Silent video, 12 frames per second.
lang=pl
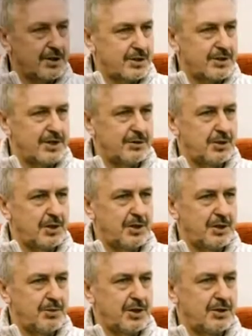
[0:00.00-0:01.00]
Jak dostał w
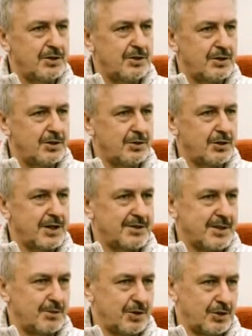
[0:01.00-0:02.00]
środę pieniądze, to do
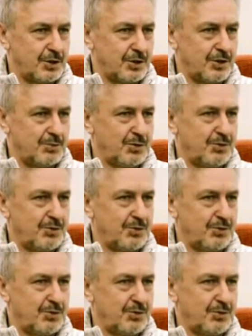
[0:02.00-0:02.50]
następnej środy